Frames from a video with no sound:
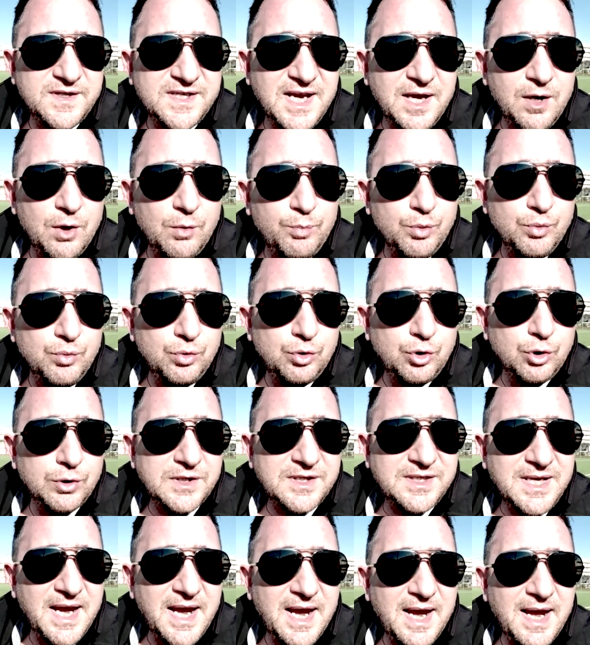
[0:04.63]

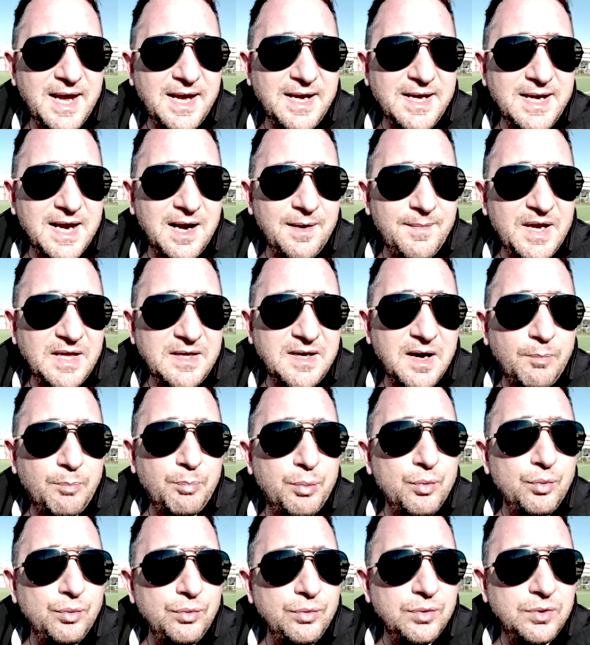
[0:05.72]
0.6 è la media
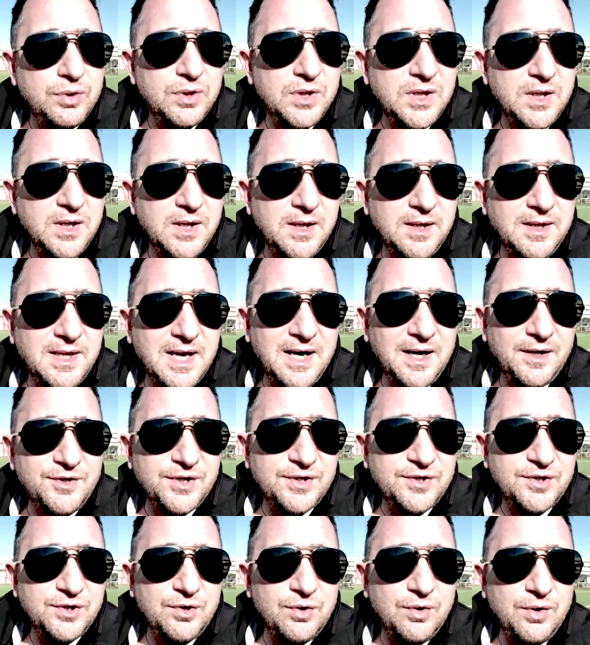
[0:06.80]
punti della
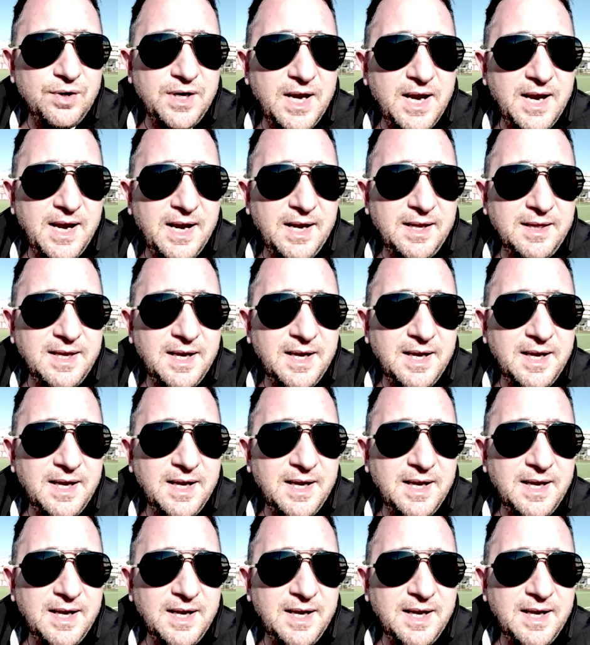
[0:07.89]
gestione